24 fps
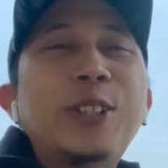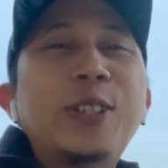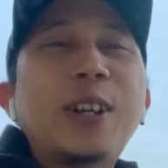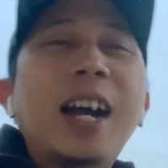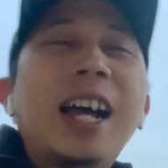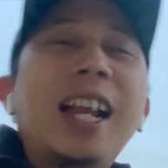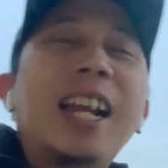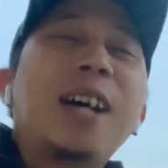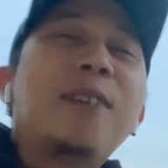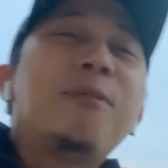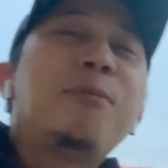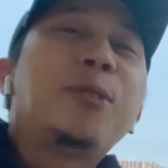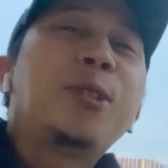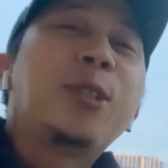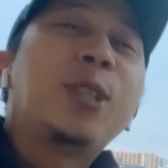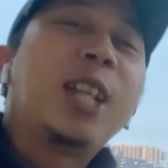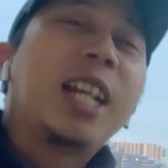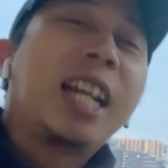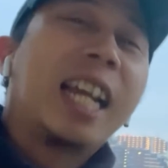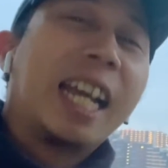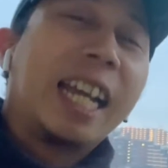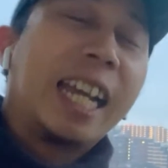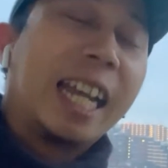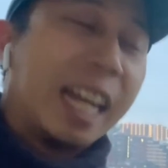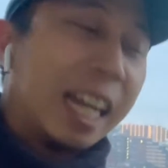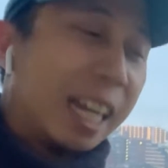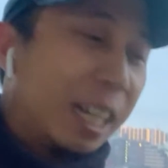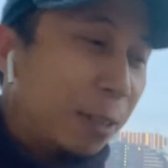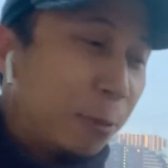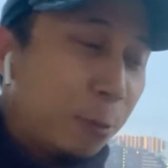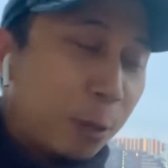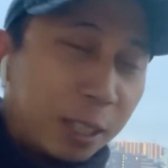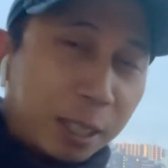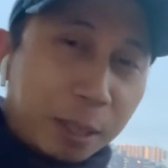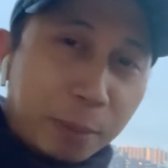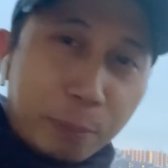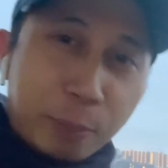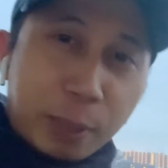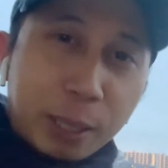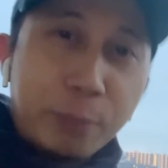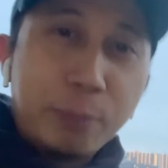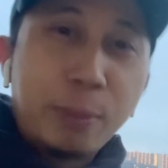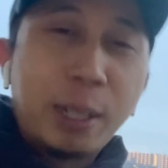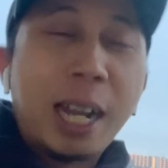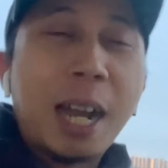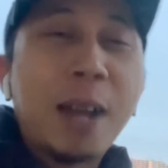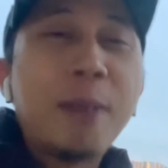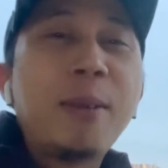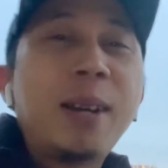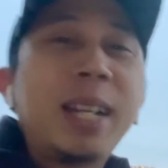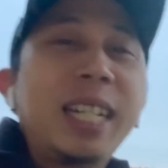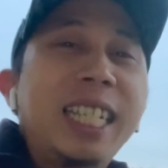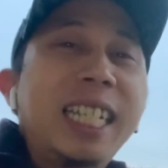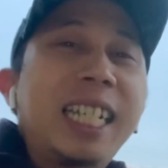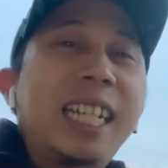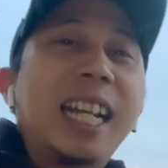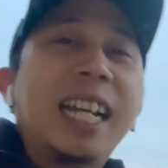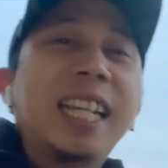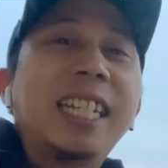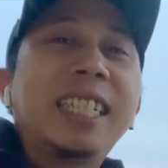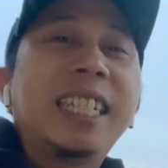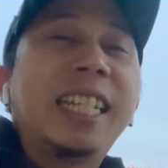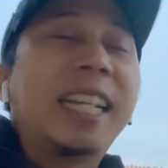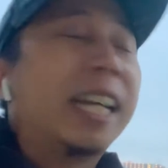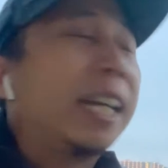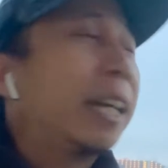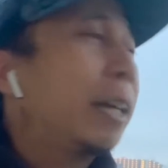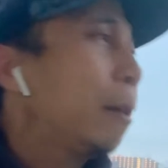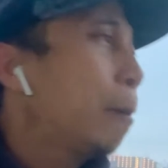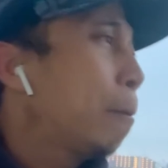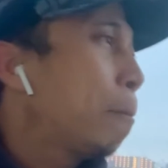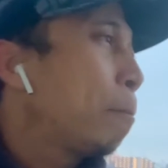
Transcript: Alhamdulillah ya, gue sempat mengabadikannya.